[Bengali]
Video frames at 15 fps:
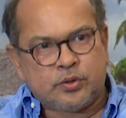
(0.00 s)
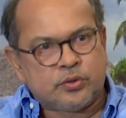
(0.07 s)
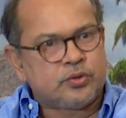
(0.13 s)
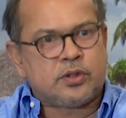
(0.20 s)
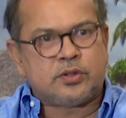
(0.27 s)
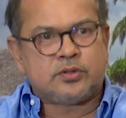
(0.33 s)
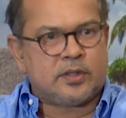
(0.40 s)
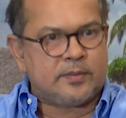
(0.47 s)

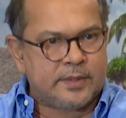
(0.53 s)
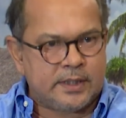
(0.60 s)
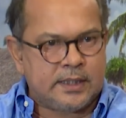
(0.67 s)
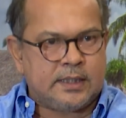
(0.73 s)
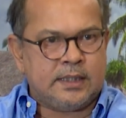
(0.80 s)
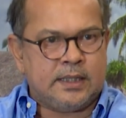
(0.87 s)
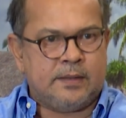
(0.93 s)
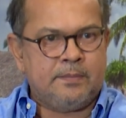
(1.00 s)
সচরাচর আমরা
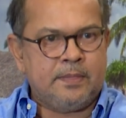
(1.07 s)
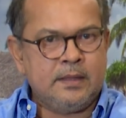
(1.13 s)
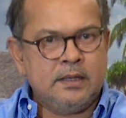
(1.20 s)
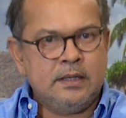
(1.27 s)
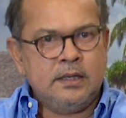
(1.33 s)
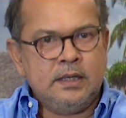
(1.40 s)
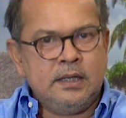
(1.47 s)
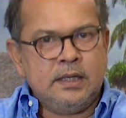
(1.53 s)
দেখি না
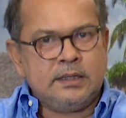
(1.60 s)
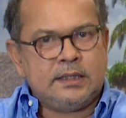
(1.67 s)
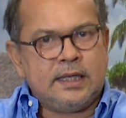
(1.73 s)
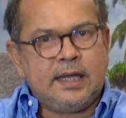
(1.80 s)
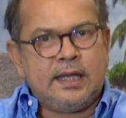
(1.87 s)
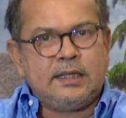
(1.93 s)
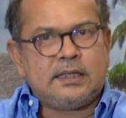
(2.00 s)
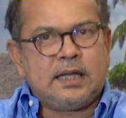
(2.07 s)
তো
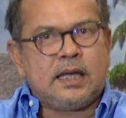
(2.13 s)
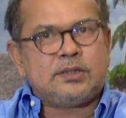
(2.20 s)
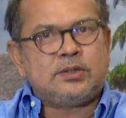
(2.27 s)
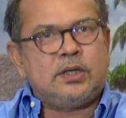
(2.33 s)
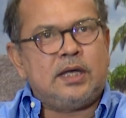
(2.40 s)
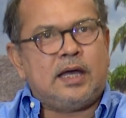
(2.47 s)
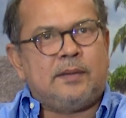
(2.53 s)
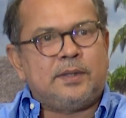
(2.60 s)
এইটা
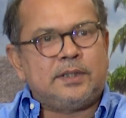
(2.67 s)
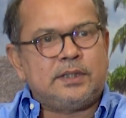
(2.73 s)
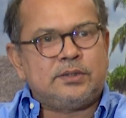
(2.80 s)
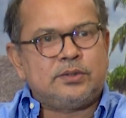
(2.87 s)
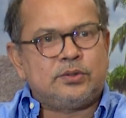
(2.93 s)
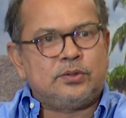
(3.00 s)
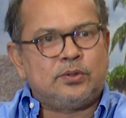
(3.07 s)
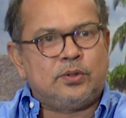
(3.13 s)
আসলে আমাদের
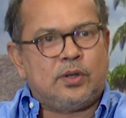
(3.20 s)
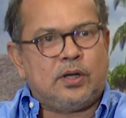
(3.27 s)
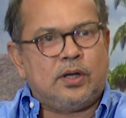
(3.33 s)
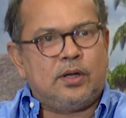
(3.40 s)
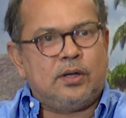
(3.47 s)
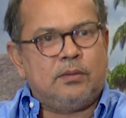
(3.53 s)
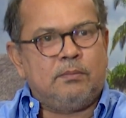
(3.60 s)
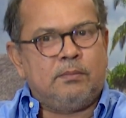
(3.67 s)
জন্য
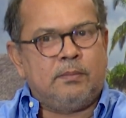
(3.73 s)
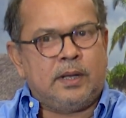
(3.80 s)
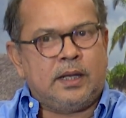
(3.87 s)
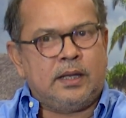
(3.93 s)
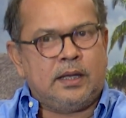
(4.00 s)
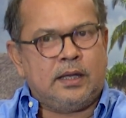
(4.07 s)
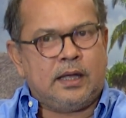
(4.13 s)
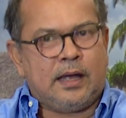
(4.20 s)

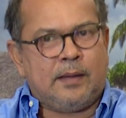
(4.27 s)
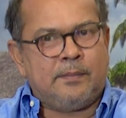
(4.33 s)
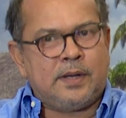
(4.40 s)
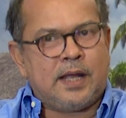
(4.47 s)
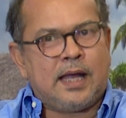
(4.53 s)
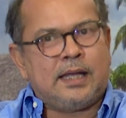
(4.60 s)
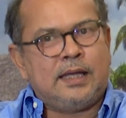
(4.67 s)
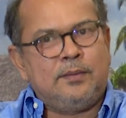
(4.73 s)
মানে আমরা
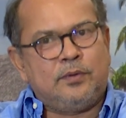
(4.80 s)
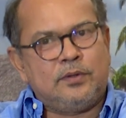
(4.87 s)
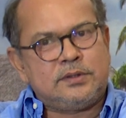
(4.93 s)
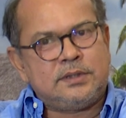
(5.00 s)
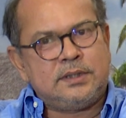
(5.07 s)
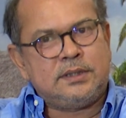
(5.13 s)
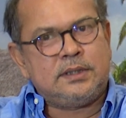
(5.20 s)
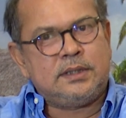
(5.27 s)
আগেই
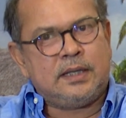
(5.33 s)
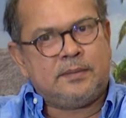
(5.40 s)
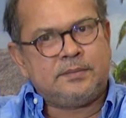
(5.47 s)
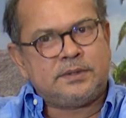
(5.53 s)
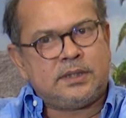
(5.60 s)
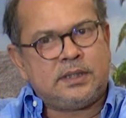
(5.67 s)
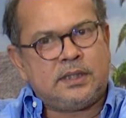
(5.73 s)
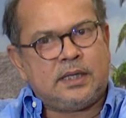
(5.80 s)
বলছিলাম
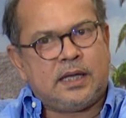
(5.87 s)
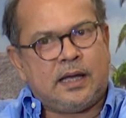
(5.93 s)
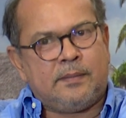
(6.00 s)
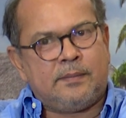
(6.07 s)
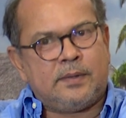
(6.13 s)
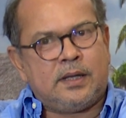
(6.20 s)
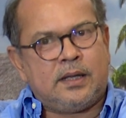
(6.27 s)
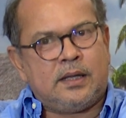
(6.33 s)
যে
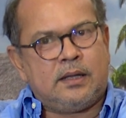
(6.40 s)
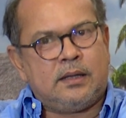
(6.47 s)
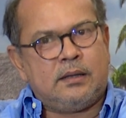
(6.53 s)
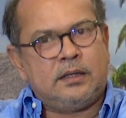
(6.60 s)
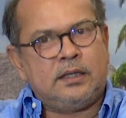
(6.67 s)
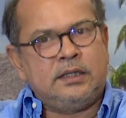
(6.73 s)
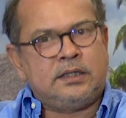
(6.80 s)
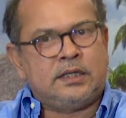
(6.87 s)
আমরা
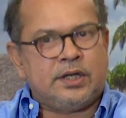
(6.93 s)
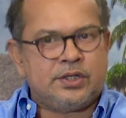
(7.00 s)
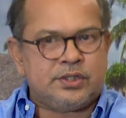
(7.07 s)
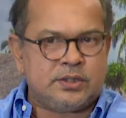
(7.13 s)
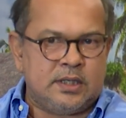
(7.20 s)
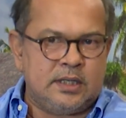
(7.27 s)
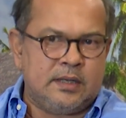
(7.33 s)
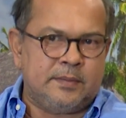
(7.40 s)

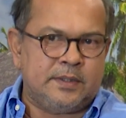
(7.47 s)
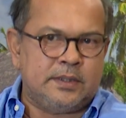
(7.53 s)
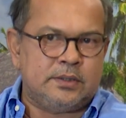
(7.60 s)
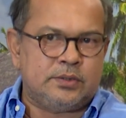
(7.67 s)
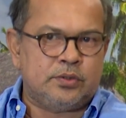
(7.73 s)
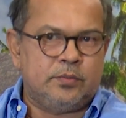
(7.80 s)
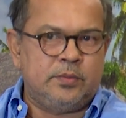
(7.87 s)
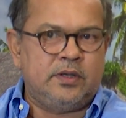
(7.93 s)
ইন্টারন্যাশনালি আমাদের
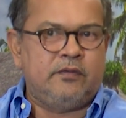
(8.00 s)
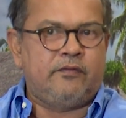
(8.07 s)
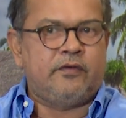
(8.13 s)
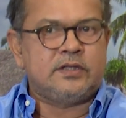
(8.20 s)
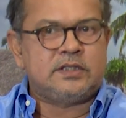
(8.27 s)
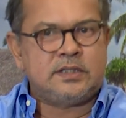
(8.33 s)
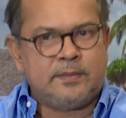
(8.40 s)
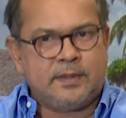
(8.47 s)
ছবি
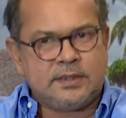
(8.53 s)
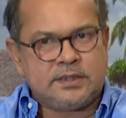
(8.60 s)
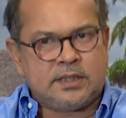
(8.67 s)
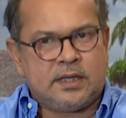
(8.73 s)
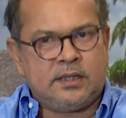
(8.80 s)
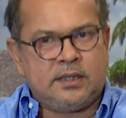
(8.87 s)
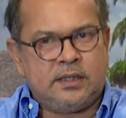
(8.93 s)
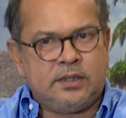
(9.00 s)
ফেস্টিভ্যাল
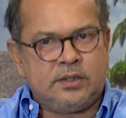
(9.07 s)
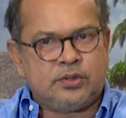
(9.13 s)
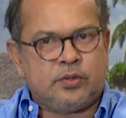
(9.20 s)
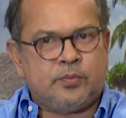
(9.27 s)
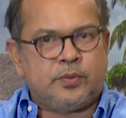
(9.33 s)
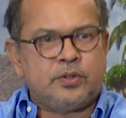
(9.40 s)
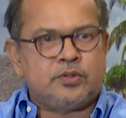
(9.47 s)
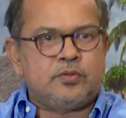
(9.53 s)
জার্নি
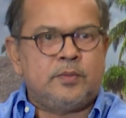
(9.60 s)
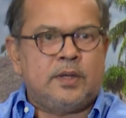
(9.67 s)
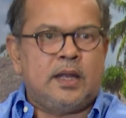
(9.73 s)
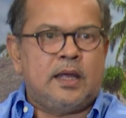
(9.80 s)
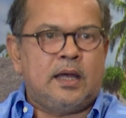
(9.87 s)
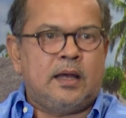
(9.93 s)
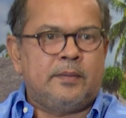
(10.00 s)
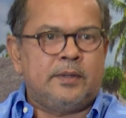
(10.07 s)
সব কিছু
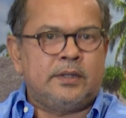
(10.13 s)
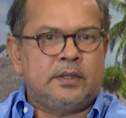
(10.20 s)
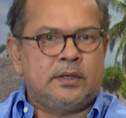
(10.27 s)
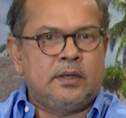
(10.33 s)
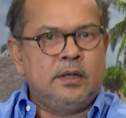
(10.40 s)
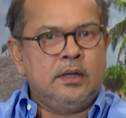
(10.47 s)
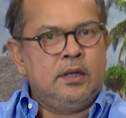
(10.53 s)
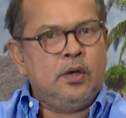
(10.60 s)
মিলায় আমাদের
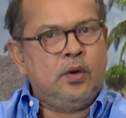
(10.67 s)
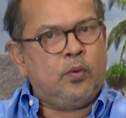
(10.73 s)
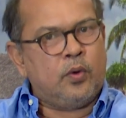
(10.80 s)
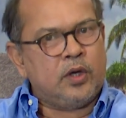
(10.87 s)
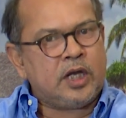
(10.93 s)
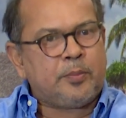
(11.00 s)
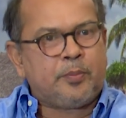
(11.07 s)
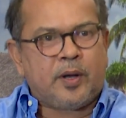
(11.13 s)

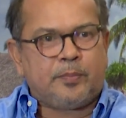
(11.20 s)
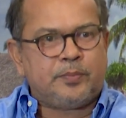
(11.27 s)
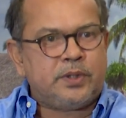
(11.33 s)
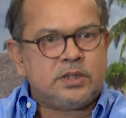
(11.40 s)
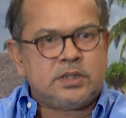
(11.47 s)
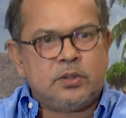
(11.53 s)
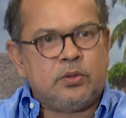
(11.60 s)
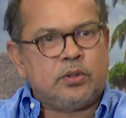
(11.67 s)
অনেক প্রাপ্তি
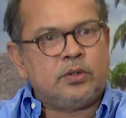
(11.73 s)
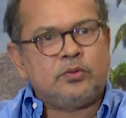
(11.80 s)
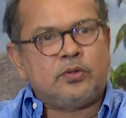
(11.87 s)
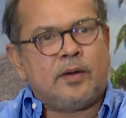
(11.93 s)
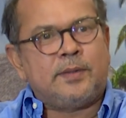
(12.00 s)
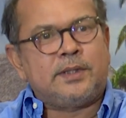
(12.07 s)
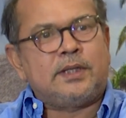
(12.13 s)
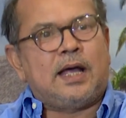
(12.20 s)
ছিল কিন্তু
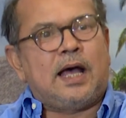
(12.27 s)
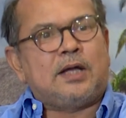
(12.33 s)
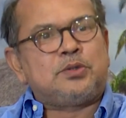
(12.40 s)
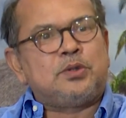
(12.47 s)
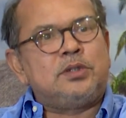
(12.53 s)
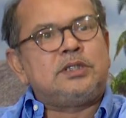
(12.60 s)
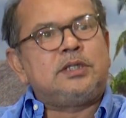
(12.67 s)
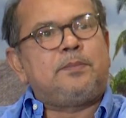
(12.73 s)
আমাদের
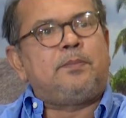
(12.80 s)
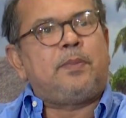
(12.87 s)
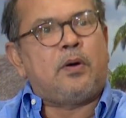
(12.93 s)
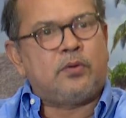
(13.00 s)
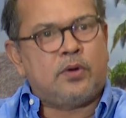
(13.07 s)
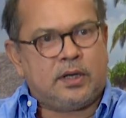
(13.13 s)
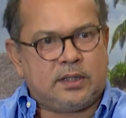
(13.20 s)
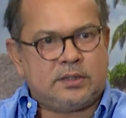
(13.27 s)
আসল যে
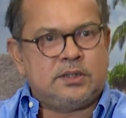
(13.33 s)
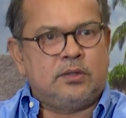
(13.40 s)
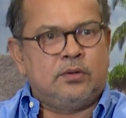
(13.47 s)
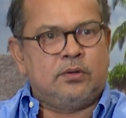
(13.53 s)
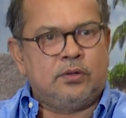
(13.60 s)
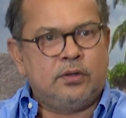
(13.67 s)
পাওনাটা ছিল